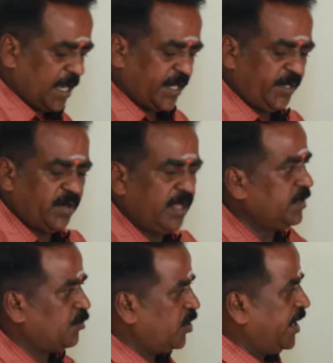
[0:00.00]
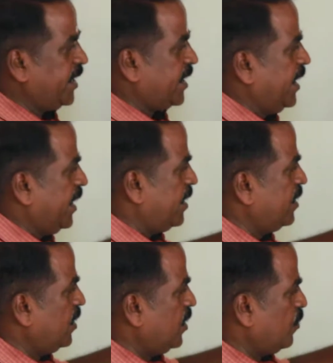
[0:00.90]
அகழியோட இந்த மூணு அடி இருக்கு இல்லையா
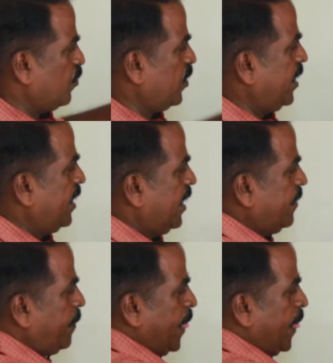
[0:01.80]
மூணு அடியில்